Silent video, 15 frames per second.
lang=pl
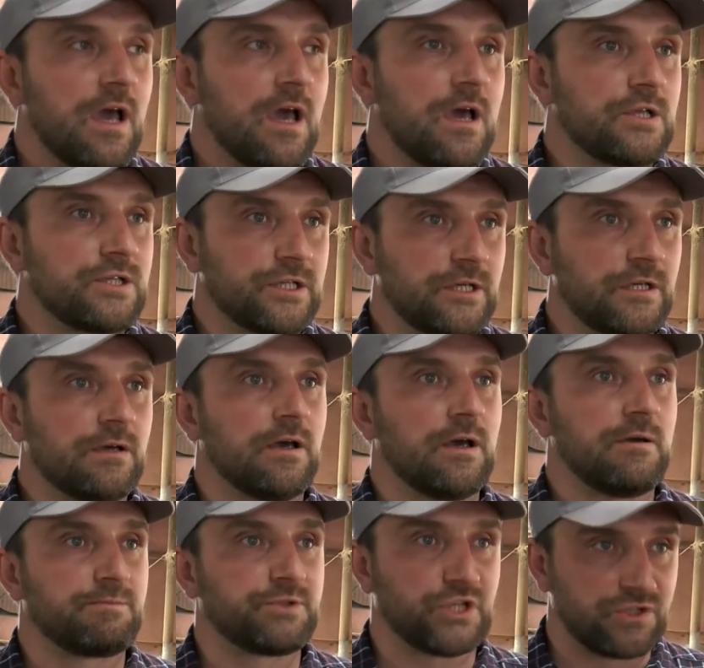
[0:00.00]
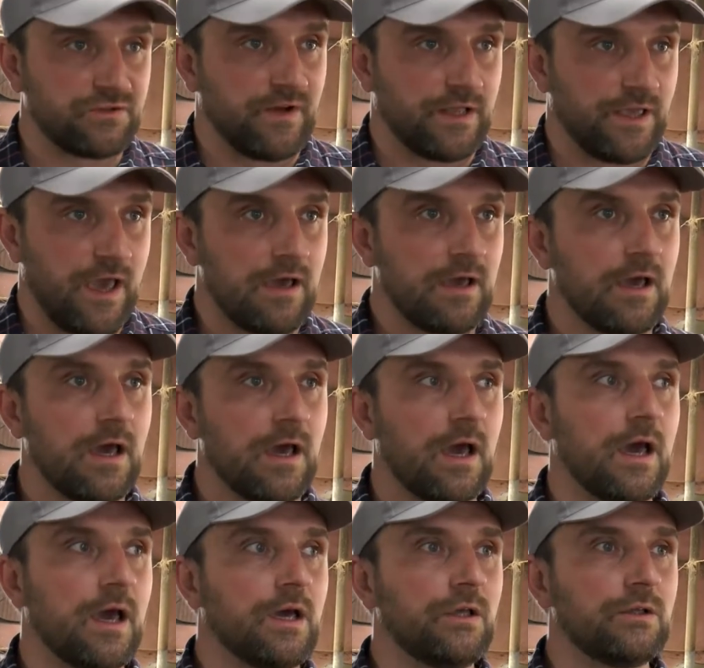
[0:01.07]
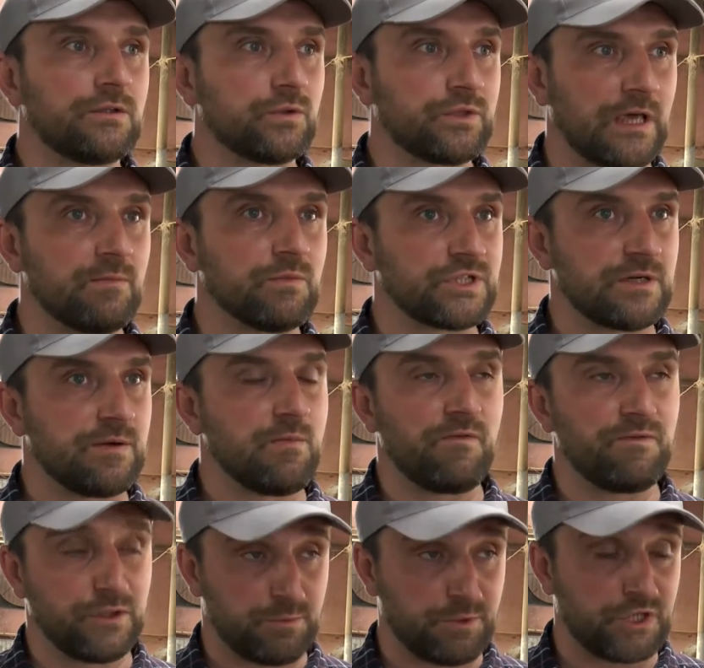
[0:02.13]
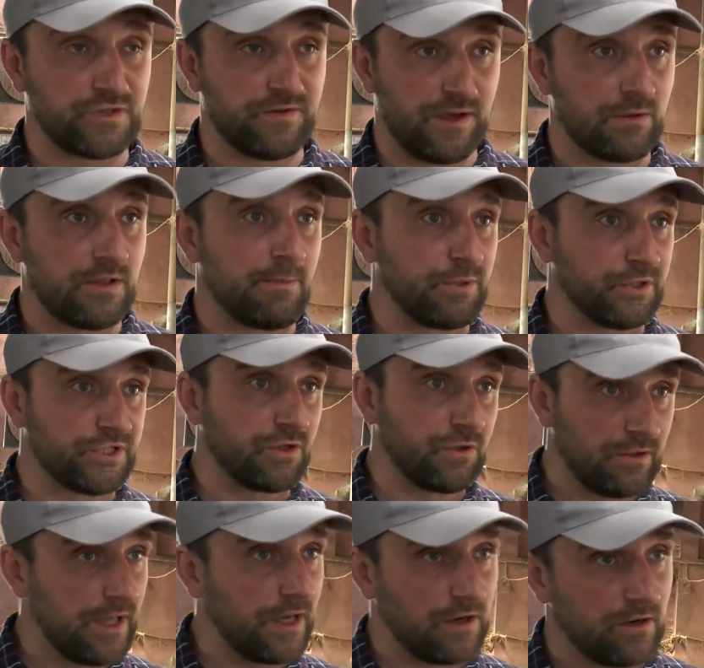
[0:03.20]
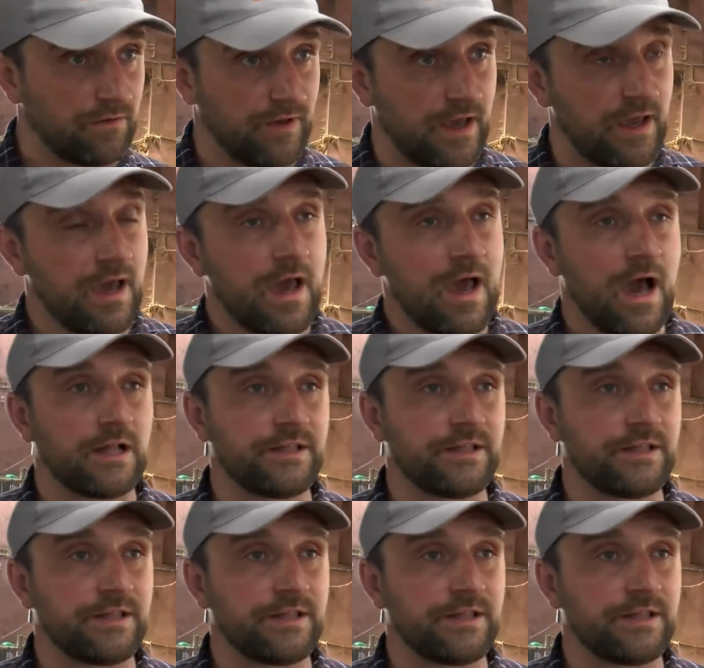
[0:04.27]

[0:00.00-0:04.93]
e, czyli e, przeżywanie. I tutaj możemy mówić o przeżywaniu dla poszczególnej krowy, a